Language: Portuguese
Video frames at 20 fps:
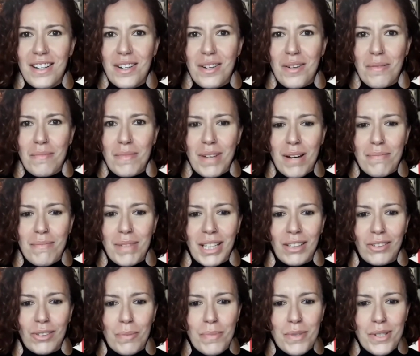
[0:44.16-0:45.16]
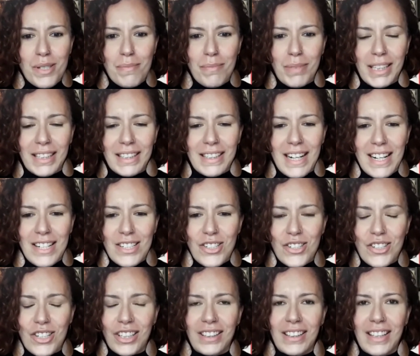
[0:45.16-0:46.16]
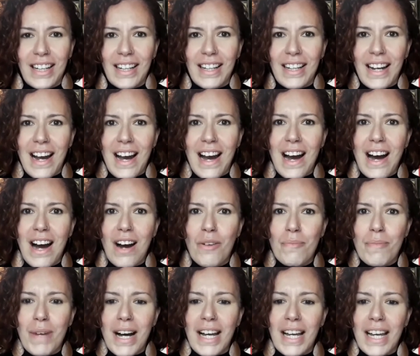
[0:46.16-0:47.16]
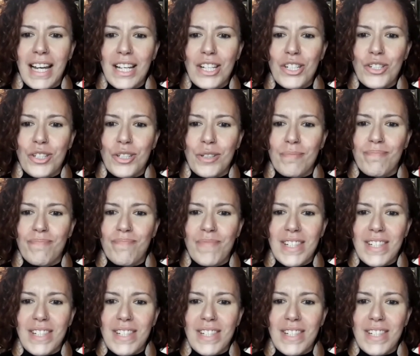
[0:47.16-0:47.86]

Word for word: me abrindo a possibilidade de integrar uma rede